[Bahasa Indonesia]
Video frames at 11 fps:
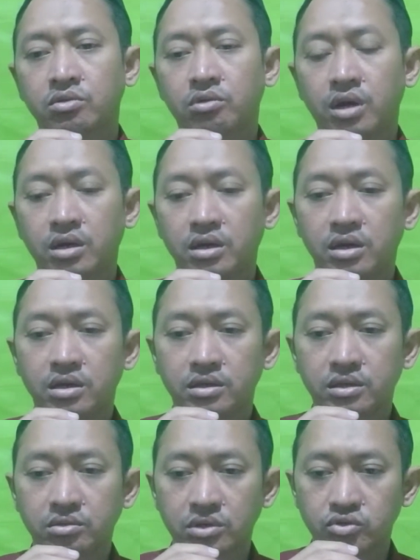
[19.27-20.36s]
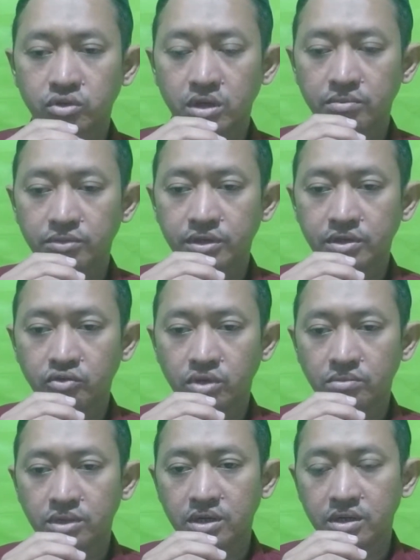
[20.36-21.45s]
Wa ala alihi wa sahbihi
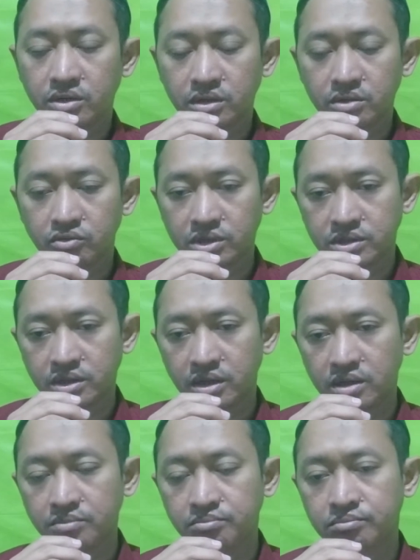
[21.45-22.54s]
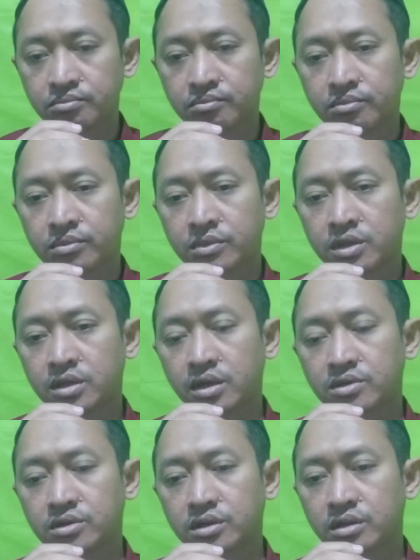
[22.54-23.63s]
wa barik wa sallim
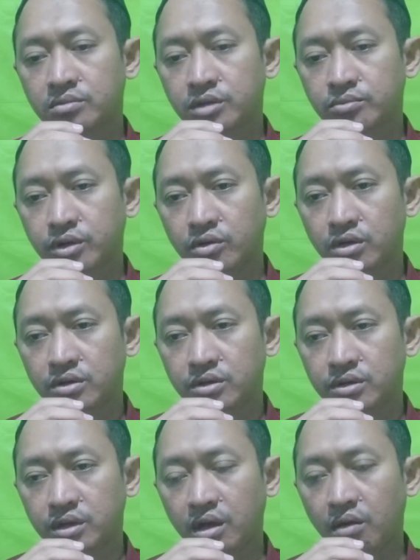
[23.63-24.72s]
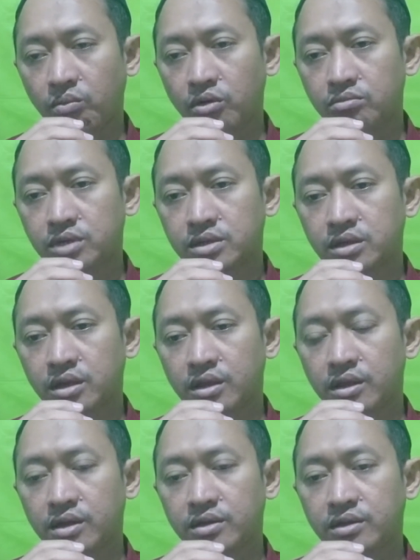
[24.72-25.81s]
Tasliman biqadri azamati
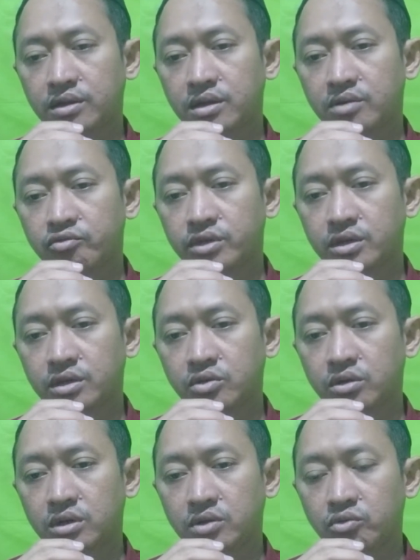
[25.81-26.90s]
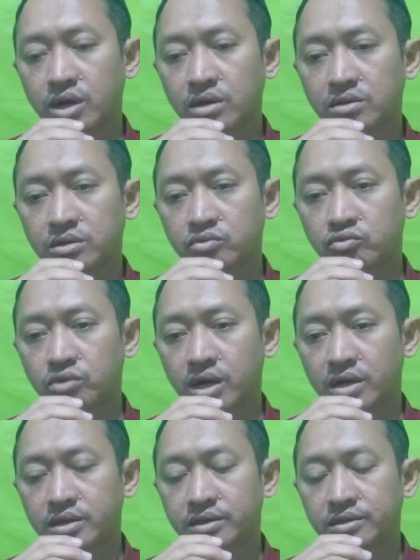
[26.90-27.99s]
dzatika fi kulli waqti
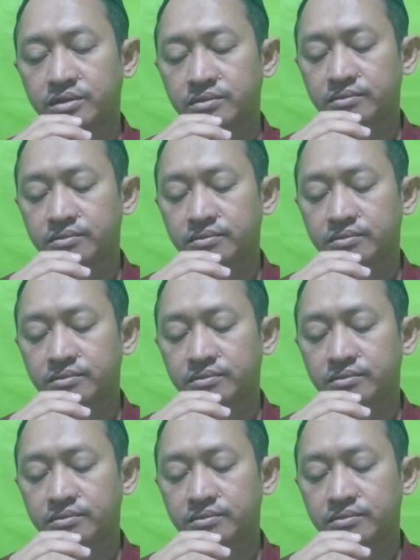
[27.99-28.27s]
wahin